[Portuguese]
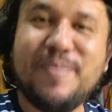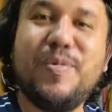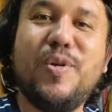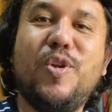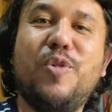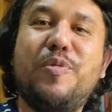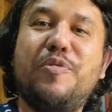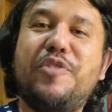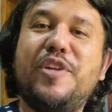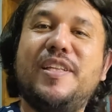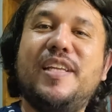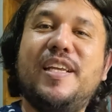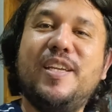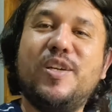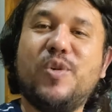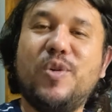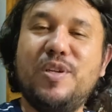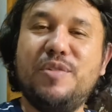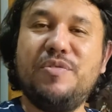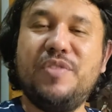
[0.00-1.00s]
Meu nome é
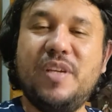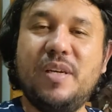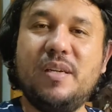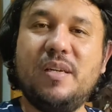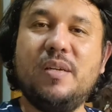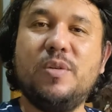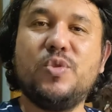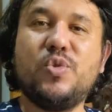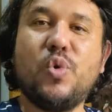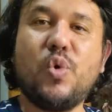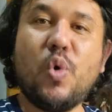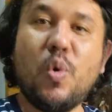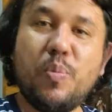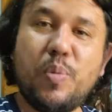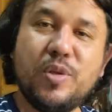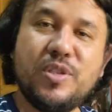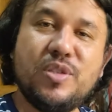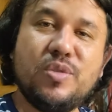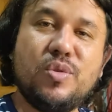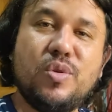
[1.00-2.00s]
Frederico Oliveira, eu sou
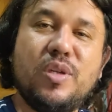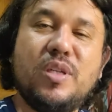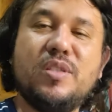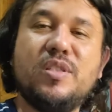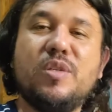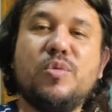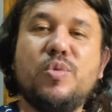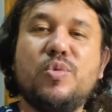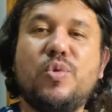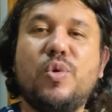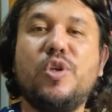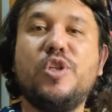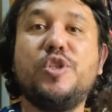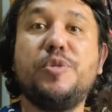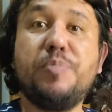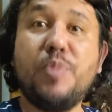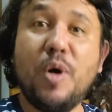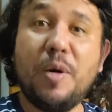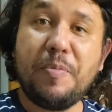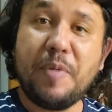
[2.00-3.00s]
compositor e executor
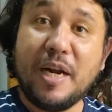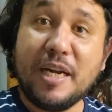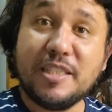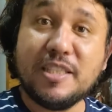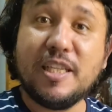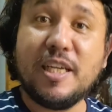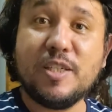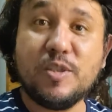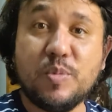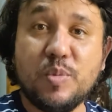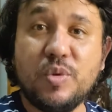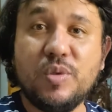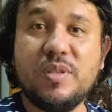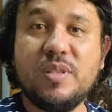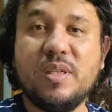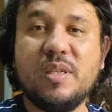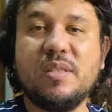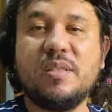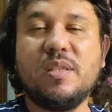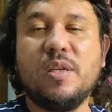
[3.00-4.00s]
de boa parte das
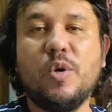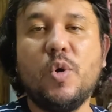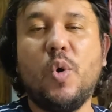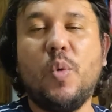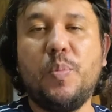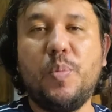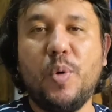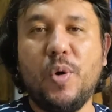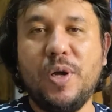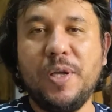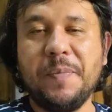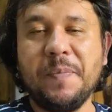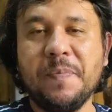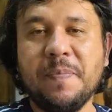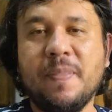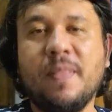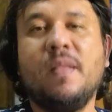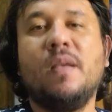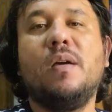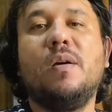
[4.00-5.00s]
músicas que compõem
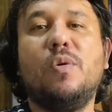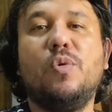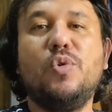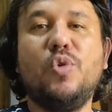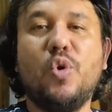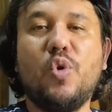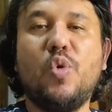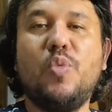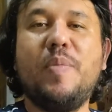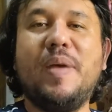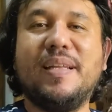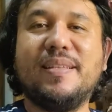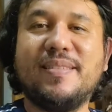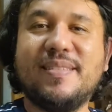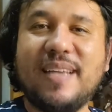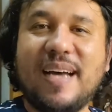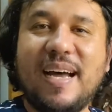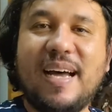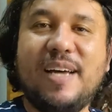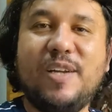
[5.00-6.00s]
o
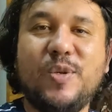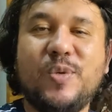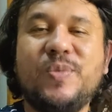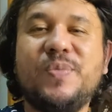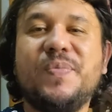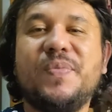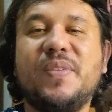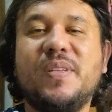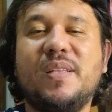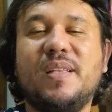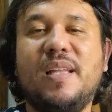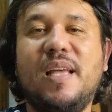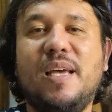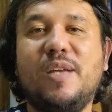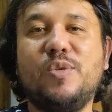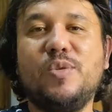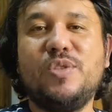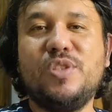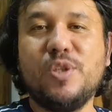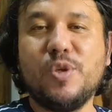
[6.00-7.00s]
documentário
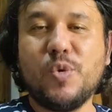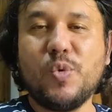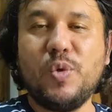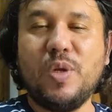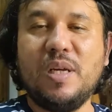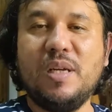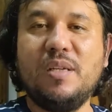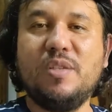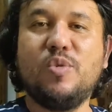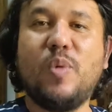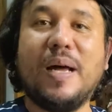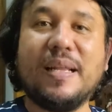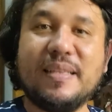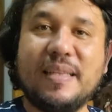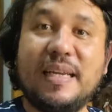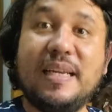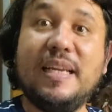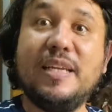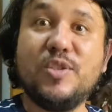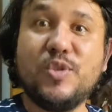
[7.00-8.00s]
né, do Circulando, a
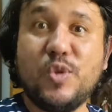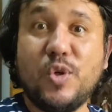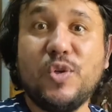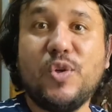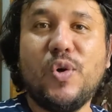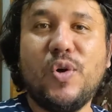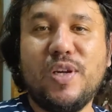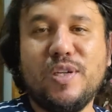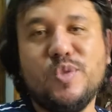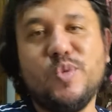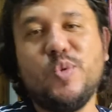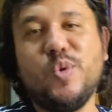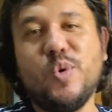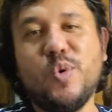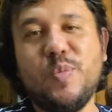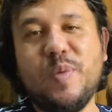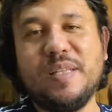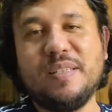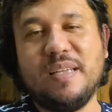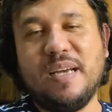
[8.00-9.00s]
trilha sonora do
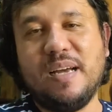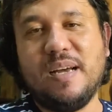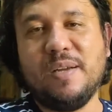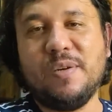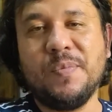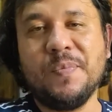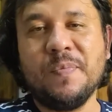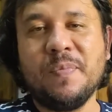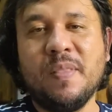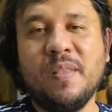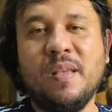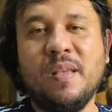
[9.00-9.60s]
documentário.